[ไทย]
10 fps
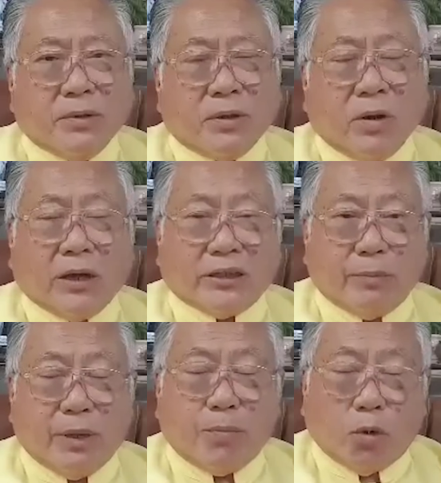ก็อาจจะ
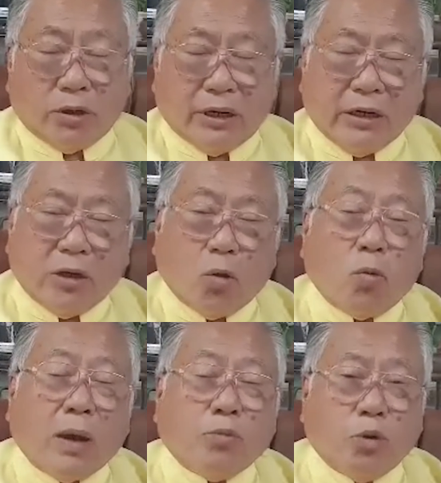มีผลในเรื่องของค
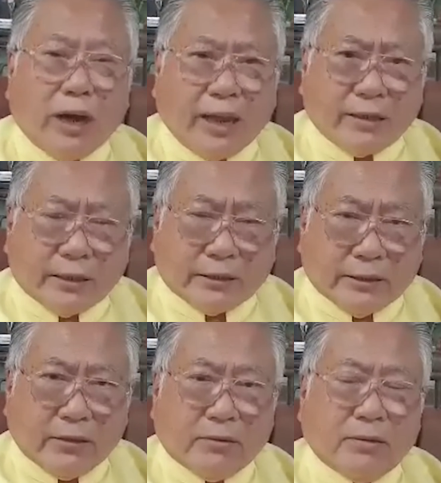วามรุนแรงเกิดขึ้น